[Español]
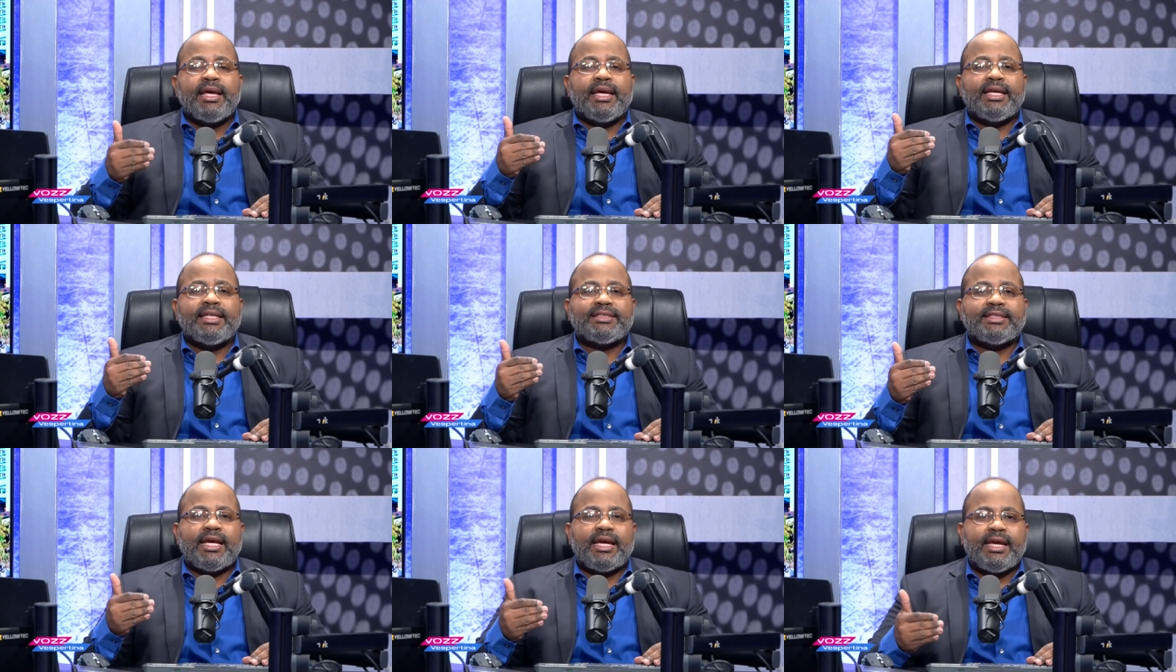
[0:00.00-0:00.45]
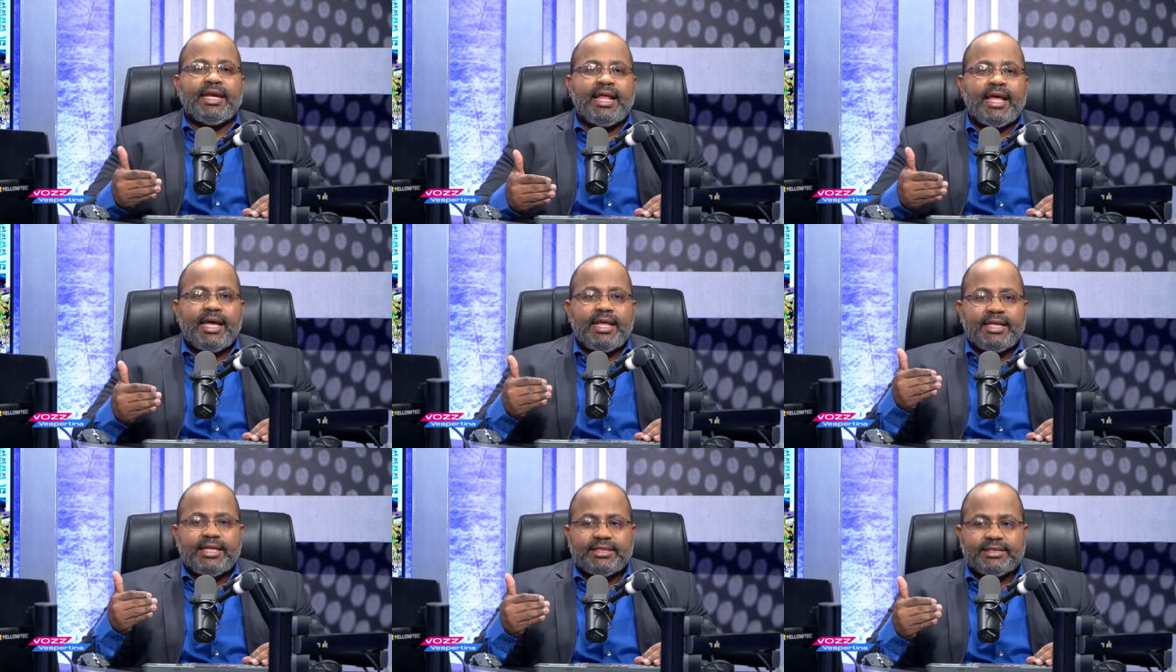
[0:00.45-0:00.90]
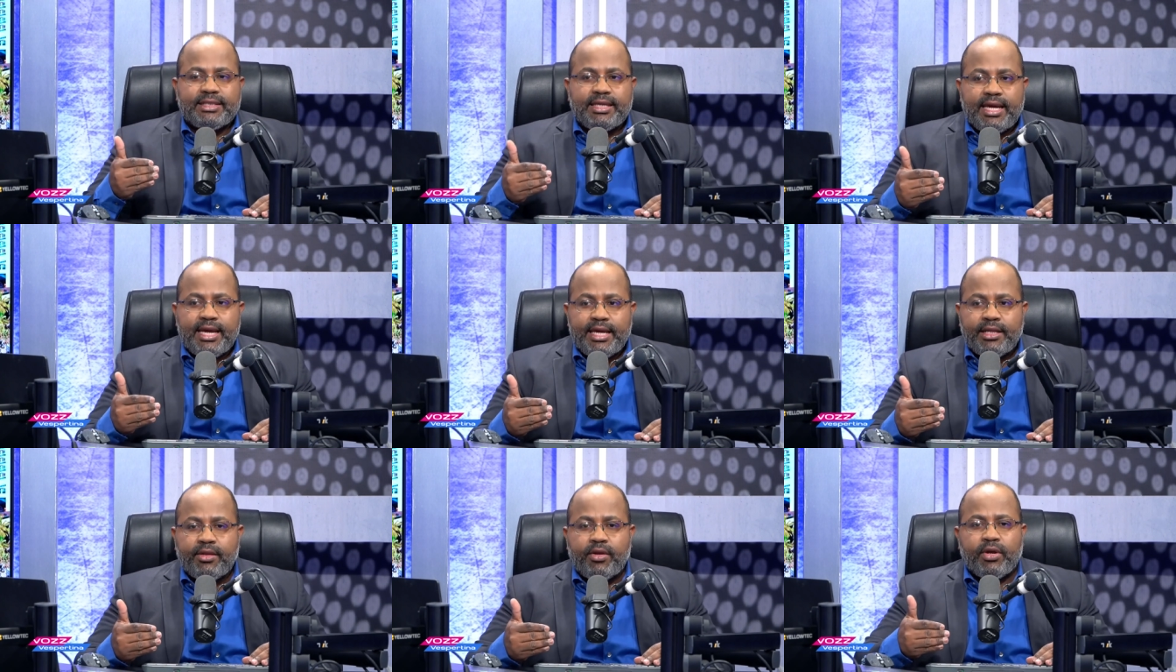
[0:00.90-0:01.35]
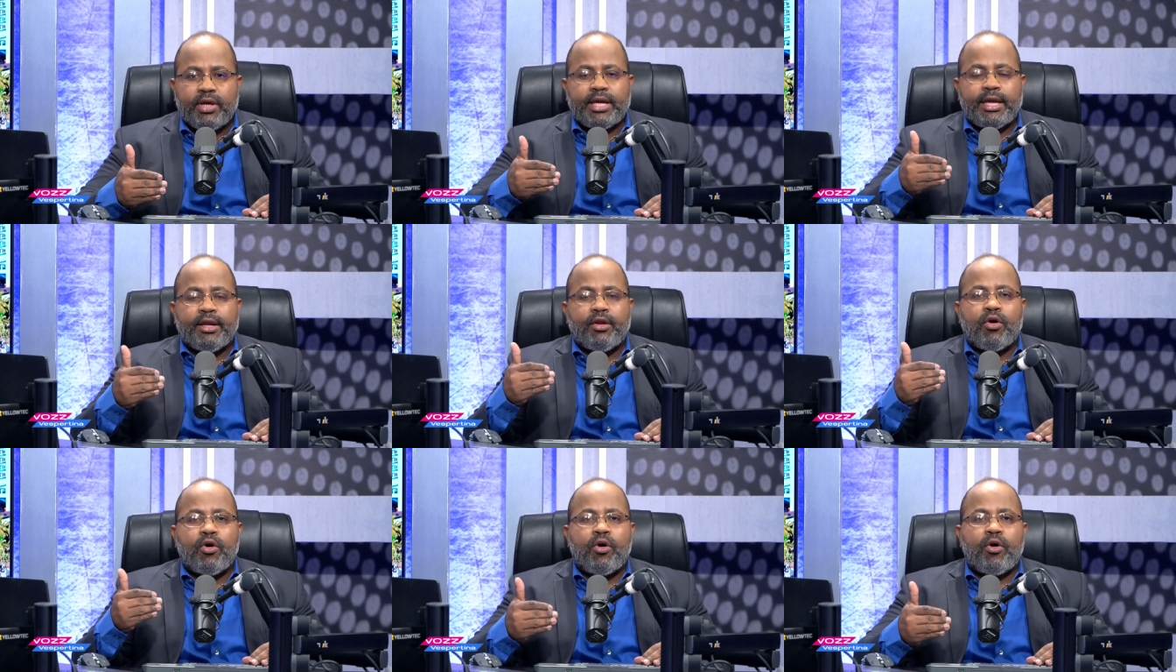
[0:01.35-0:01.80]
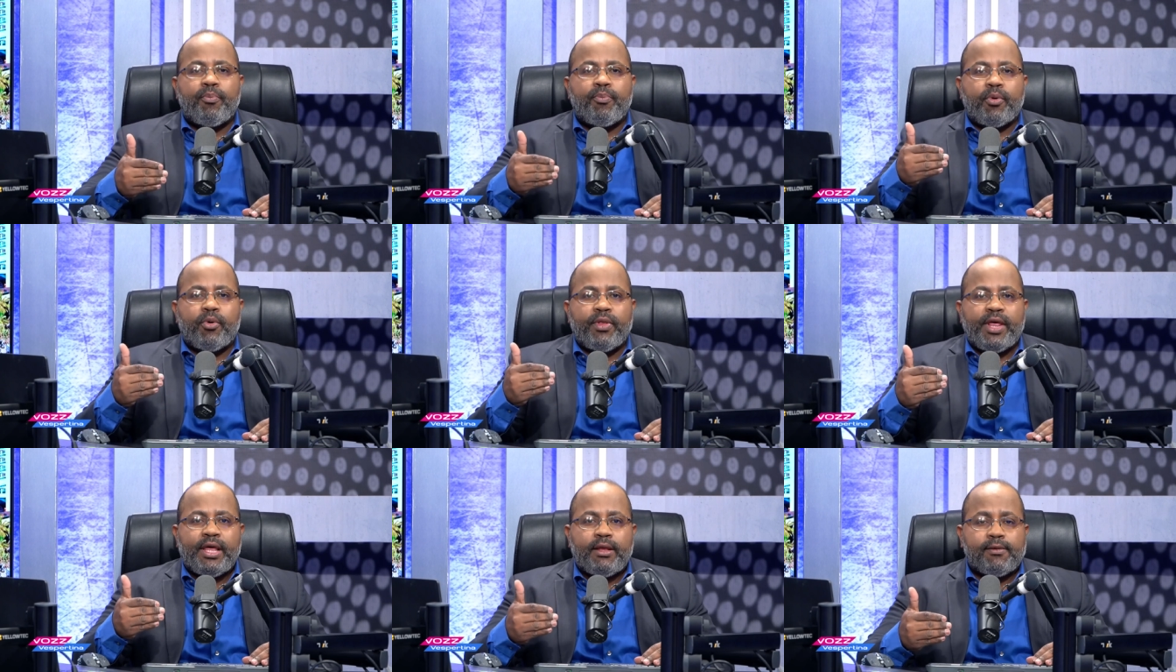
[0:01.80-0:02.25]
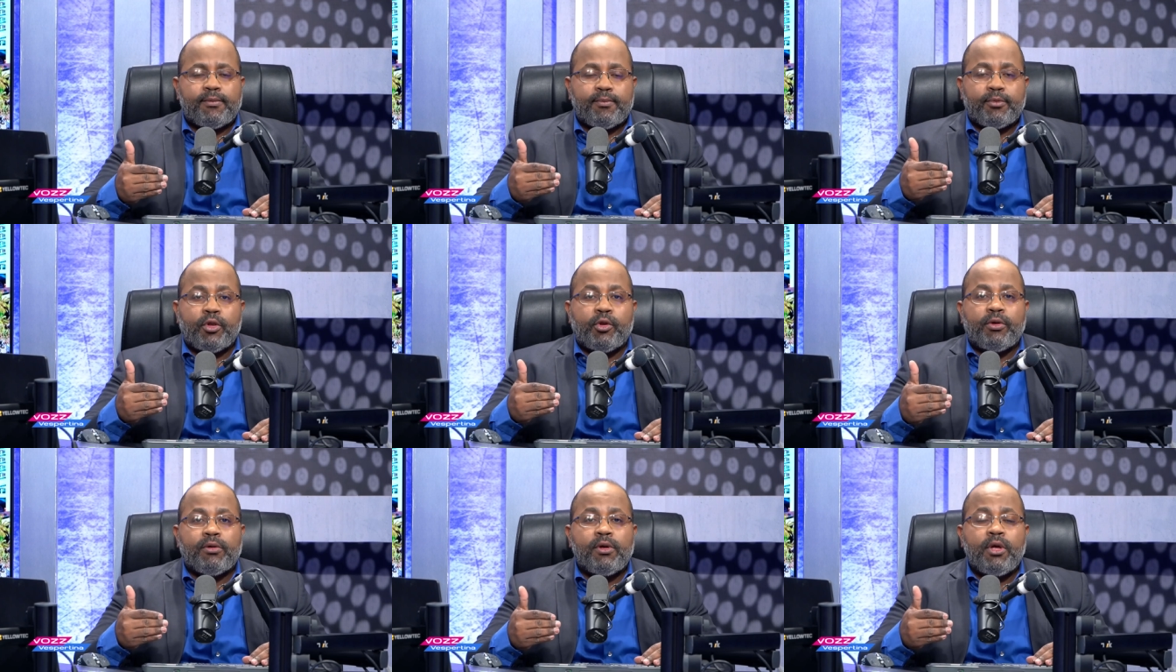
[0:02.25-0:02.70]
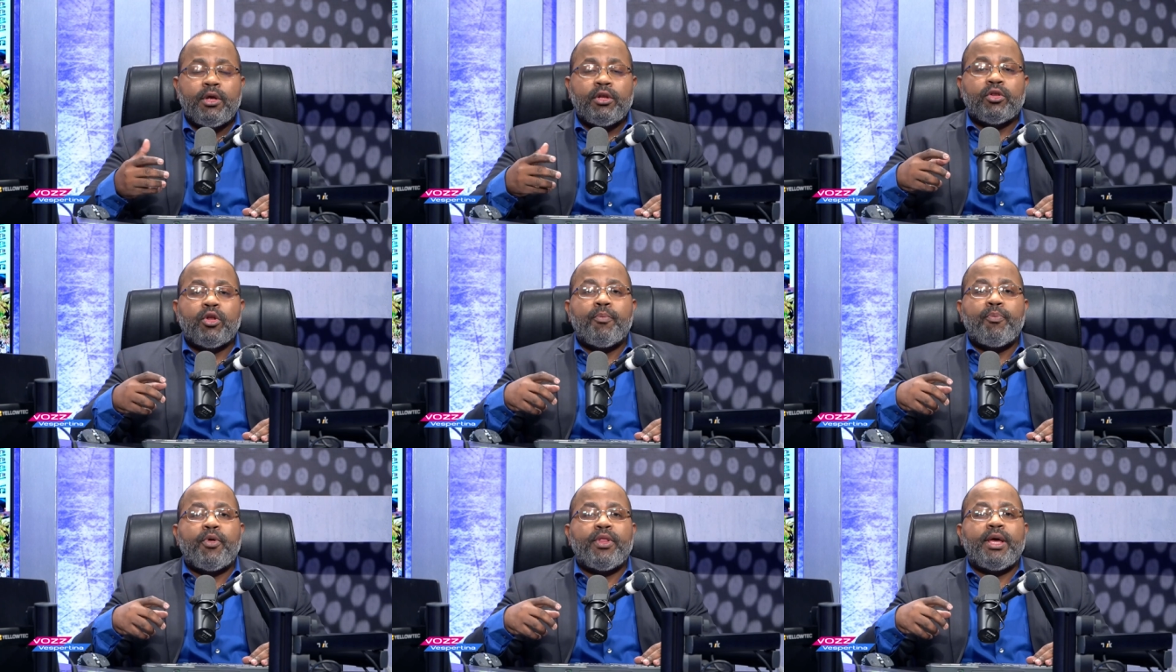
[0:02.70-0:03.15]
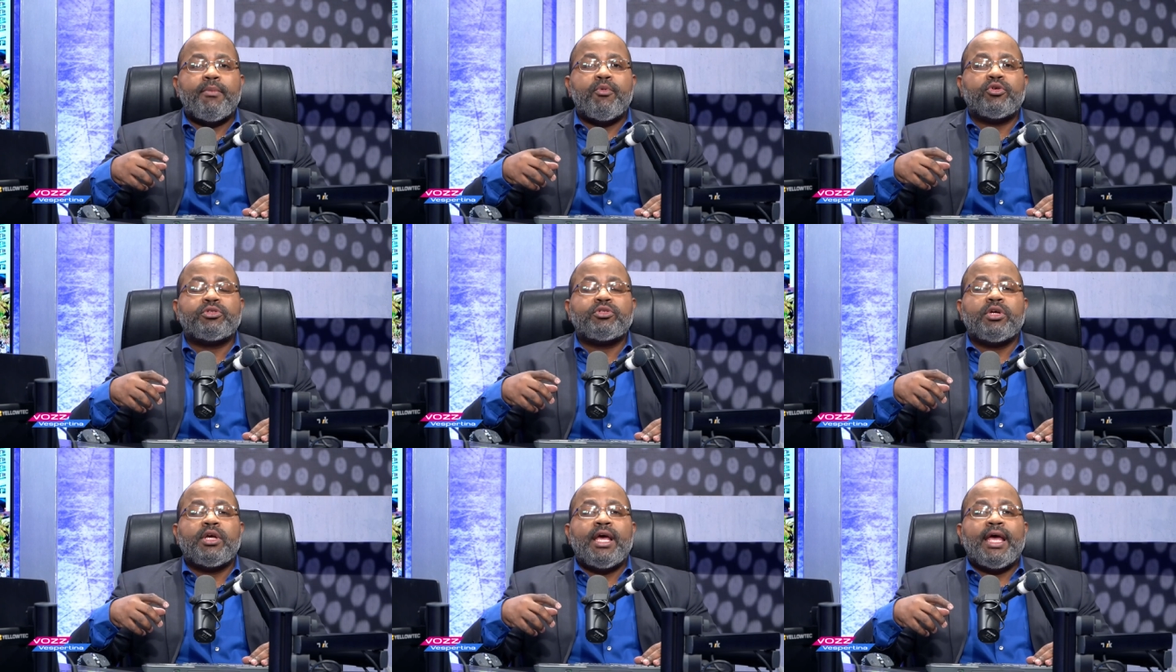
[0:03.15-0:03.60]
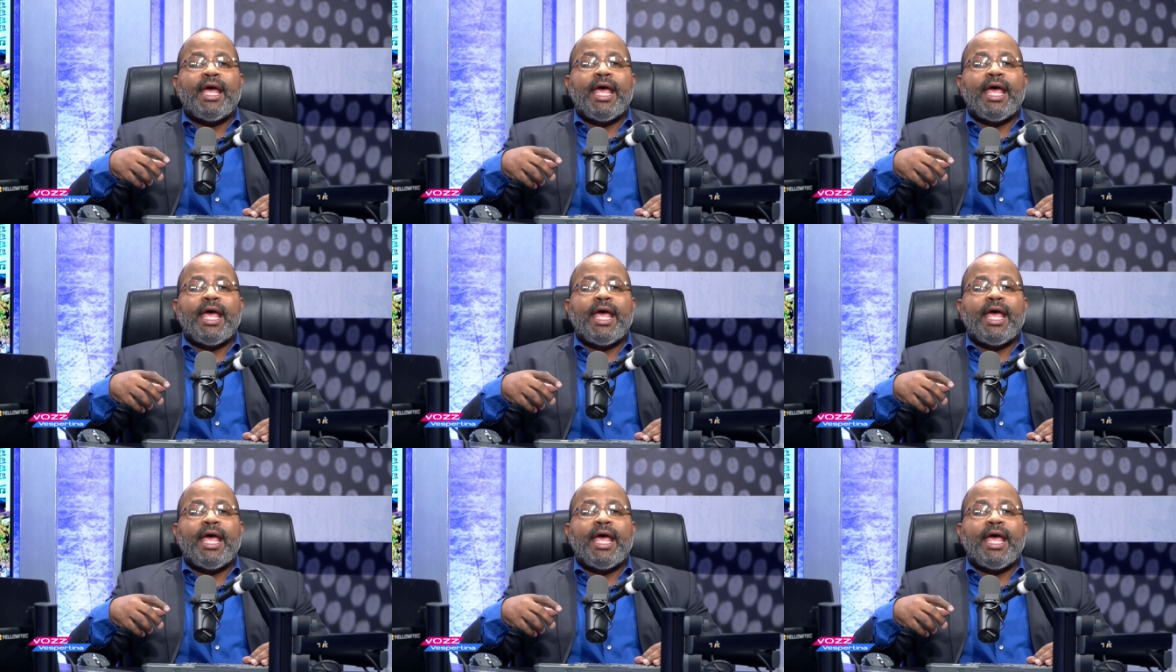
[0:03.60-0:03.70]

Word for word: y seguiré diciéndole que no, podemos